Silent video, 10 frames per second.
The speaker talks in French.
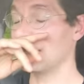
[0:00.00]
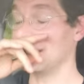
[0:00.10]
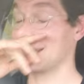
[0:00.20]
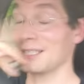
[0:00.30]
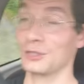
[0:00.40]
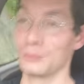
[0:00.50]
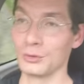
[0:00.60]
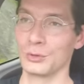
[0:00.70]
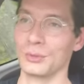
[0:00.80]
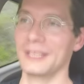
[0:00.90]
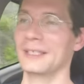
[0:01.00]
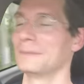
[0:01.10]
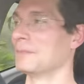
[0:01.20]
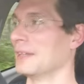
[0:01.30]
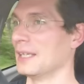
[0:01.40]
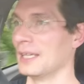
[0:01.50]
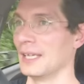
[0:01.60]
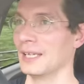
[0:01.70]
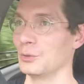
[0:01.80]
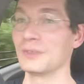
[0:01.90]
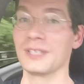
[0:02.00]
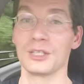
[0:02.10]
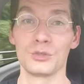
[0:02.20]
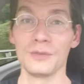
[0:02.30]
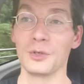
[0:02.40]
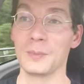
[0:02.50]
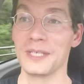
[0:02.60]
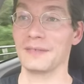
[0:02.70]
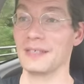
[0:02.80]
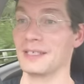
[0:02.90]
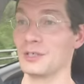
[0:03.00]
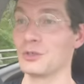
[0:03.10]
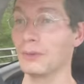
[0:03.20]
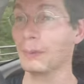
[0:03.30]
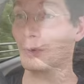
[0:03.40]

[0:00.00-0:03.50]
les singes montent sur les daims. Donc ça, je devais observer ça, je devais